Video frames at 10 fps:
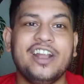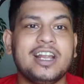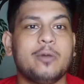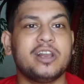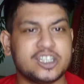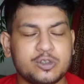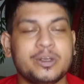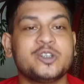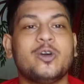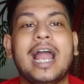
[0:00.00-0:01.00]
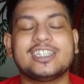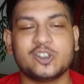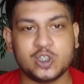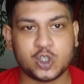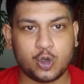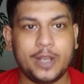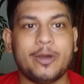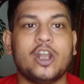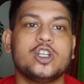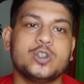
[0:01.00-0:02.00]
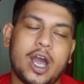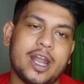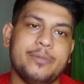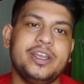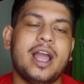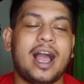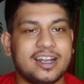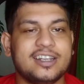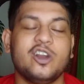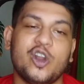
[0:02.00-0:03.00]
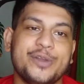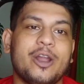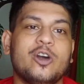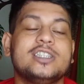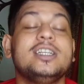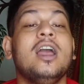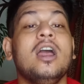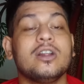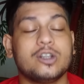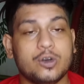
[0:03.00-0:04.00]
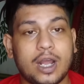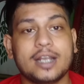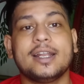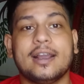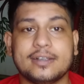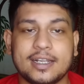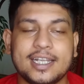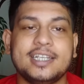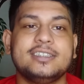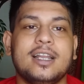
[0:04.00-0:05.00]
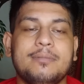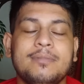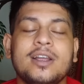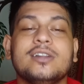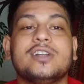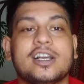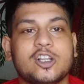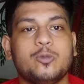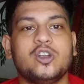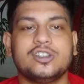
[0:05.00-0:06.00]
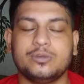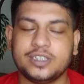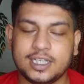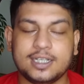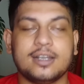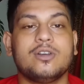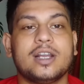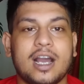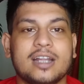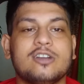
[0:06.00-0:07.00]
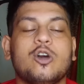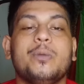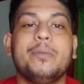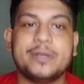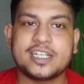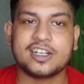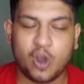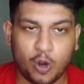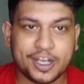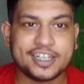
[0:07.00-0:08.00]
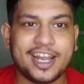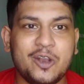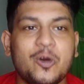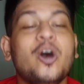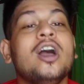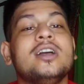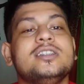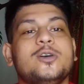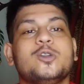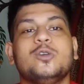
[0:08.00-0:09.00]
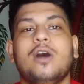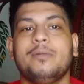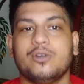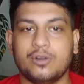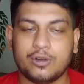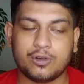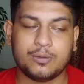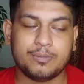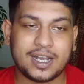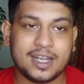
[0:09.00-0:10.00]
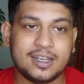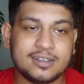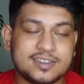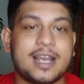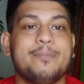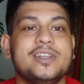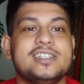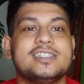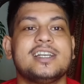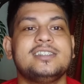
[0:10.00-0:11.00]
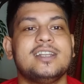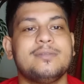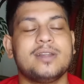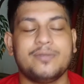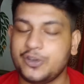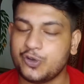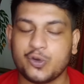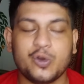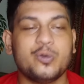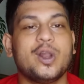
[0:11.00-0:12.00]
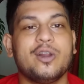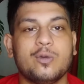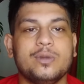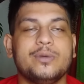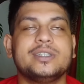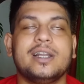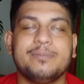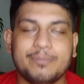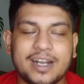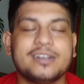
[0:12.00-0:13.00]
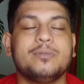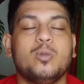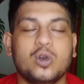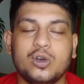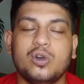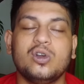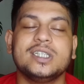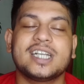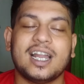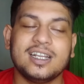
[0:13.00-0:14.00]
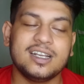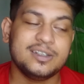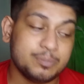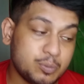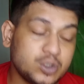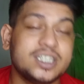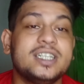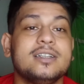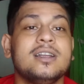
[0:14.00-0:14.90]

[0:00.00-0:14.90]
ফ্রেন্ড কেমন আছে তোমরা সকলে আশা করি সকলেই ভালো আছো আর আমি আগের থেকে অনেক ভালো আছি তো কালকে ডাক্তার দেখিয়েছিলাম তো ডাক্তার বলেছে তুমি ঠিকঠাক করে খাওয়া দাওয়া করবে প্রেশারটা অনেকটাই লো যেহেতু আমি কোনো রকম মানে চাপ নিতে চাইছিলাম না ভিডিও করবো না এরকম ভেবেছিলাম বাট মনে হলো যে খালি খালি বসে